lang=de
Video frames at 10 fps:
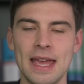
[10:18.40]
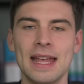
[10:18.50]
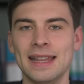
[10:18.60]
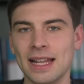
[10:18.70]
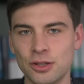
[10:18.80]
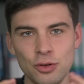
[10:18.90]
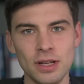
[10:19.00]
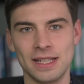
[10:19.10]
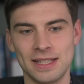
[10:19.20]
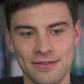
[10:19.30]

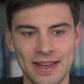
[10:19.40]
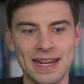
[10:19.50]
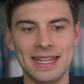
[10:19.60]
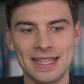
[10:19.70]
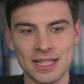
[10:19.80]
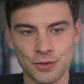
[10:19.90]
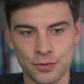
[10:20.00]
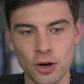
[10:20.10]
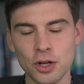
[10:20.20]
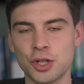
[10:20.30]
Natürlich, wenn er nicht das
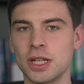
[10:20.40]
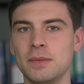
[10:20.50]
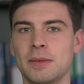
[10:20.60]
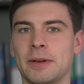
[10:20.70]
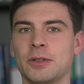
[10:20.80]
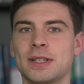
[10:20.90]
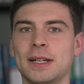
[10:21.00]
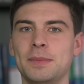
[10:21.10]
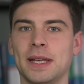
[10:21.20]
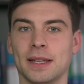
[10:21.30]
vorgeschriebene
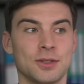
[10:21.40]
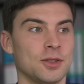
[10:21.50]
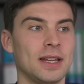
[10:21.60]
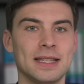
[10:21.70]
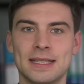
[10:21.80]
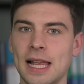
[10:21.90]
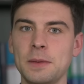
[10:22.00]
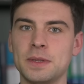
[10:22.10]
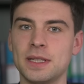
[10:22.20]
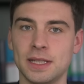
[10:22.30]
Manuskript hätte, sondern
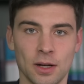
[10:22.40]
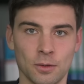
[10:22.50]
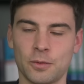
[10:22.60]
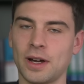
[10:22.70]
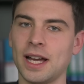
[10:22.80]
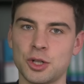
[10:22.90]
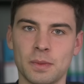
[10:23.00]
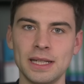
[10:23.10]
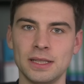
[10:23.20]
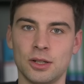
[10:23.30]
selbstsicher und frei
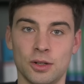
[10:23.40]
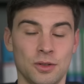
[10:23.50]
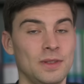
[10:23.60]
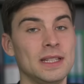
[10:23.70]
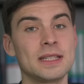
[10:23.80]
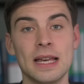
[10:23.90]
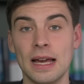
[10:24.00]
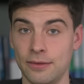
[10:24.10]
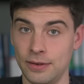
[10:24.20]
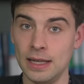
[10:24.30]
sprechen könnte, wie es
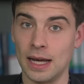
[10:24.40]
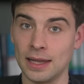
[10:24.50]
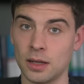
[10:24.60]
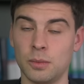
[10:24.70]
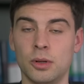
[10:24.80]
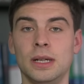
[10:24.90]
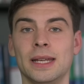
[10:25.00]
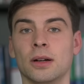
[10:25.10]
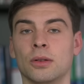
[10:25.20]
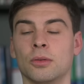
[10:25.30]
viele andere
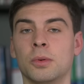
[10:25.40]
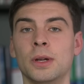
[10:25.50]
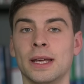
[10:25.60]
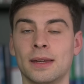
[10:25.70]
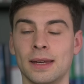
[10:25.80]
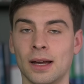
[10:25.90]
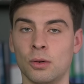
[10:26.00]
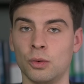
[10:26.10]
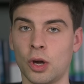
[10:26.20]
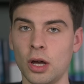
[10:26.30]
Politikerinnen und Politiker
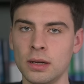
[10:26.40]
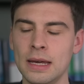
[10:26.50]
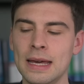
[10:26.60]
gut können,